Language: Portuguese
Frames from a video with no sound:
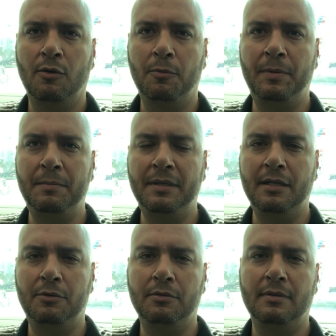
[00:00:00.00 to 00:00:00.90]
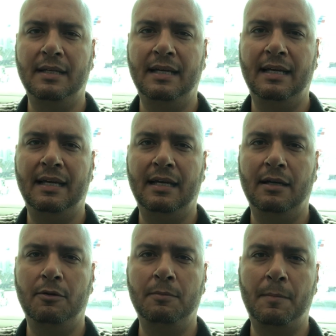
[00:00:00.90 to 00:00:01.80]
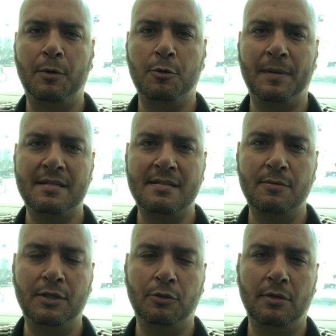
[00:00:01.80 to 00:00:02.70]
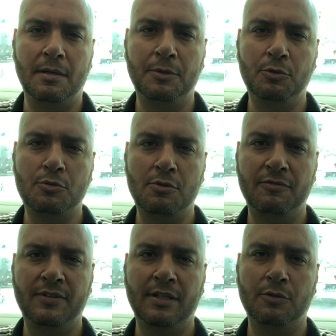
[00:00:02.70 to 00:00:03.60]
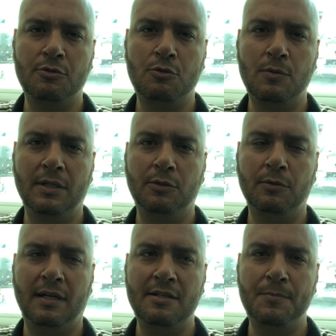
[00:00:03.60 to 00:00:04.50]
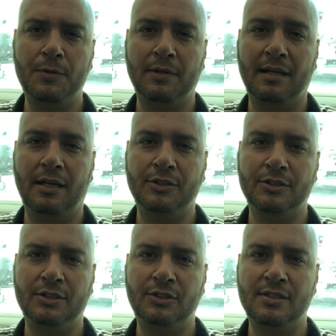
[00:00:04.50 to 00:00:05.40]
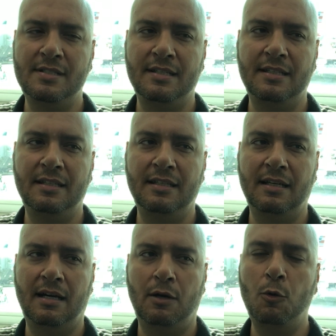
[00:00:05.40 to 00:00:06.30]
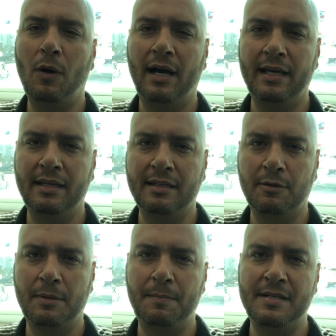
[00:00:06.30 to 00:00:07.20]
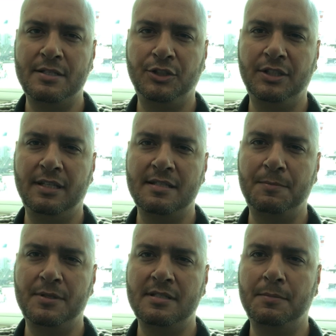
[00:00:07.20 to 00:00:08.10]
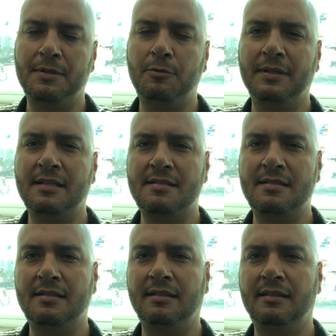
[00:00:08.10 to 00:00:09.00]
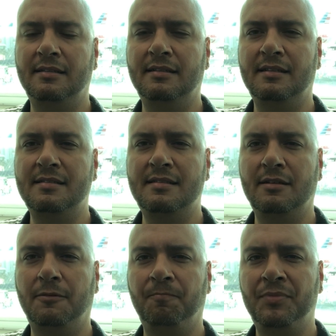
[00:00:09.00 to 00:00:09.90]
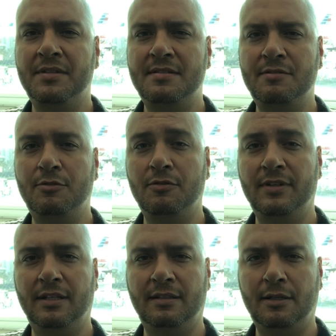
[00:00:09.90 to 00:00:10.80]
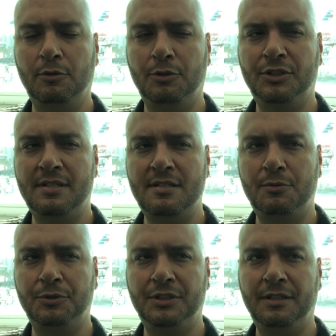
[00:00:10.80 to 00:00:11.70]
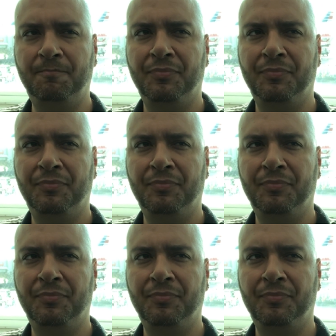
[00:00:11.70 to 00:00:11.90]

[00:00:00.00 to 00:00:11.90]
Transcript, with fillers: O primeiro é uma preocupação enorme dos governos quanto à espionagem. Já dizem que a Huawei, que é uma empresa chinesa, por exemplo, que é uma das que, que estão desenvolvendo a tecnologia 5G,